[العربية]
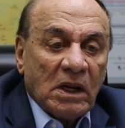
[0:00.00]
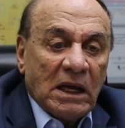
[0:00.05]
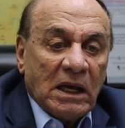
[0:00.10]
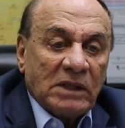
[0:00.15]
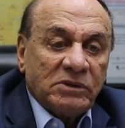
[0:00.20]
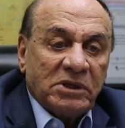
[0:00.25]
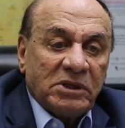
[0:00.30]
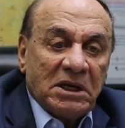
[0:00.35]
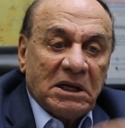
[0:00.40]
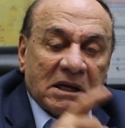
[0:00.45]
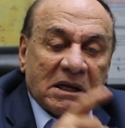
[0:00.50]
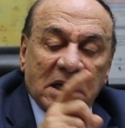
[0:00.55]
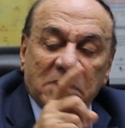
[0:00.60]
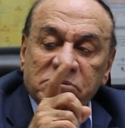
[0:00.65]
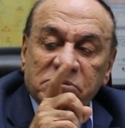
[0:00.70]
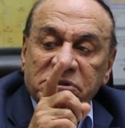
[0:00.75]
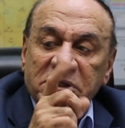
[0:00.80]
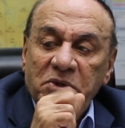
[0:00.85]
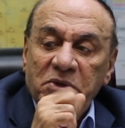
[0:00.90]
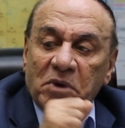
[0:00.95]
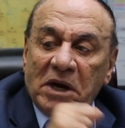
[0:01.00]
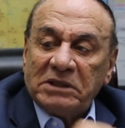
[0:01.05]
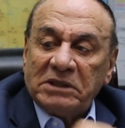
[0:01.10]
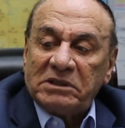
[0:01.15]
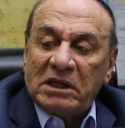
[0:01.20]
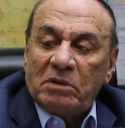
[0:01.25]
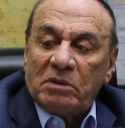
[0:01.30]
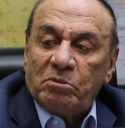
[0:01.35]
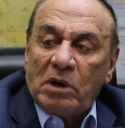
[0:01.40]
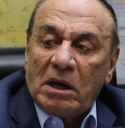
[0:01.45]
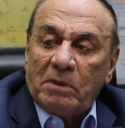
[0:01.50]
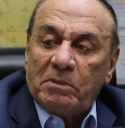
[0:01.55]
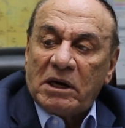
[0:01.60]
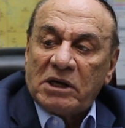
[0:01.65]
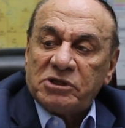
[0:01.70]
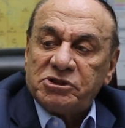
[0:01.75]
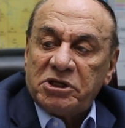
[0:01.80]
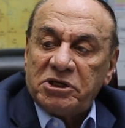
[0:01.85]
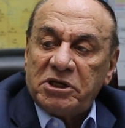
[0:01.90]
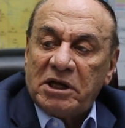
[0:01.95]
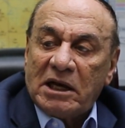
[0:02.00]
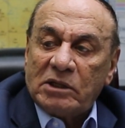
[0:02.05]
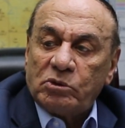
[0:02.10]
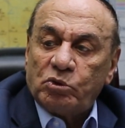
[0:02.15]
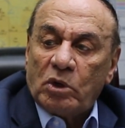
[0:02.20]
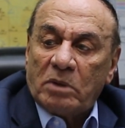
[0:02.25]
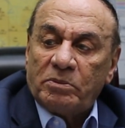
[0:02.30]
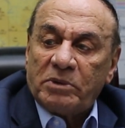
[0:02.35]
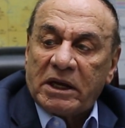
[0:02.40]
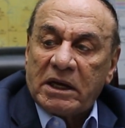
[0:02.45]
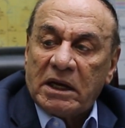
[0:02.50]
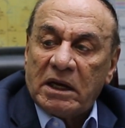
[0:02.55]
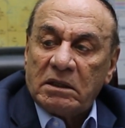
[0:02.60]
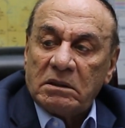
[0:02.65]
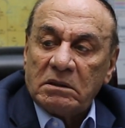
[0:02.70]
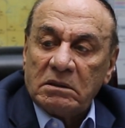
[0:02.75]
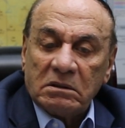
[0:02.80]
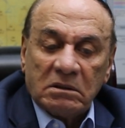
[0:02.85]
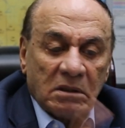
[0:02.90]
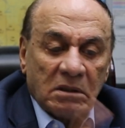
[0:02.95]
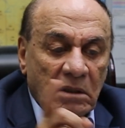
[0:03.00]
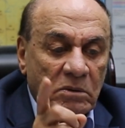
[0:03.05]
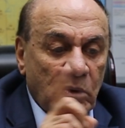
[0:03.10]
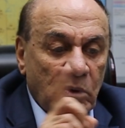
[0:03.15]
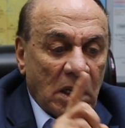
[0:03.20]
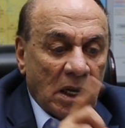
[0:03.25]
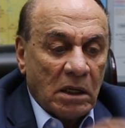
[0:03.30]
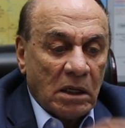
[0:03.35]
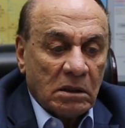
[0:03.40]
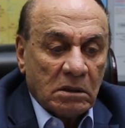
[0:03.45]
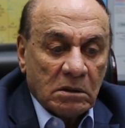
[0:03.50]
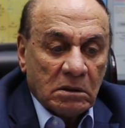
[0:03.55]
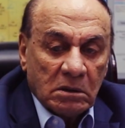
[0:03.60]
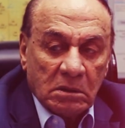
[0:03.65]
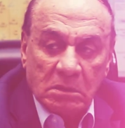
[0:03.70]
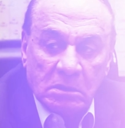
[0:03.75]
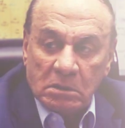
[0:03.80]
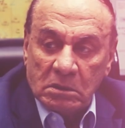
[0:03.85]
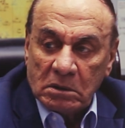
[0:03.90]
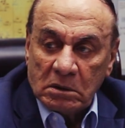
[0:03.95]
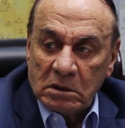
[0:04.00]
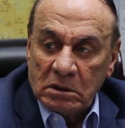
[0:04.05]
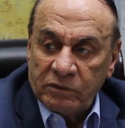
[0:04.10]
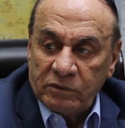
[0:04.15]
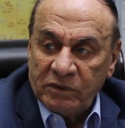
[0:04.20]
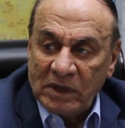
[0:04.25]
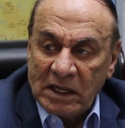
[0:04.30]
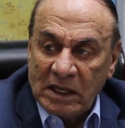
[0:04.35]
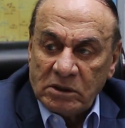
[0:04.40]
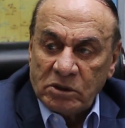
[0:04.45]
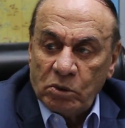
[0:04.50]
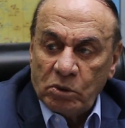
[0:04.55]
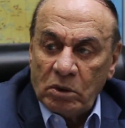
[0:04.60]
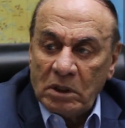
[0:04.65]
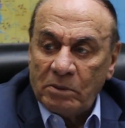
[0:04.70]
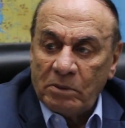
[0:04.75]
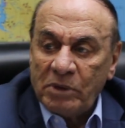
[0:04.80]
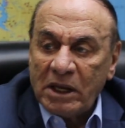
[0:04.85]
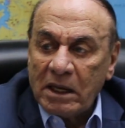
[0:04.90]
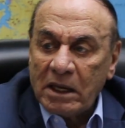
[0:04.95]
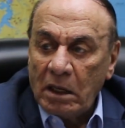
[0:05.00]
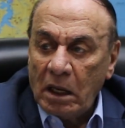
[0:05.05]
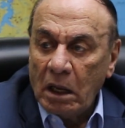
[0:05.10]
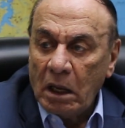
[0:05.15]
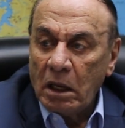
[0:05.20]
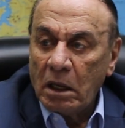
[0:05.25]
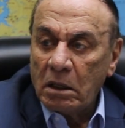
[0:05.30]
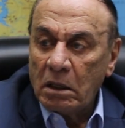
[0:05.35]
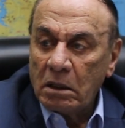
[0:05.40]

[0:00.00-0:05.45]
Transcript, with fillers: عندنا 50 واحد على المعبر عشان يعدوا امريكان قال له لا في حد يقول لامريكا لا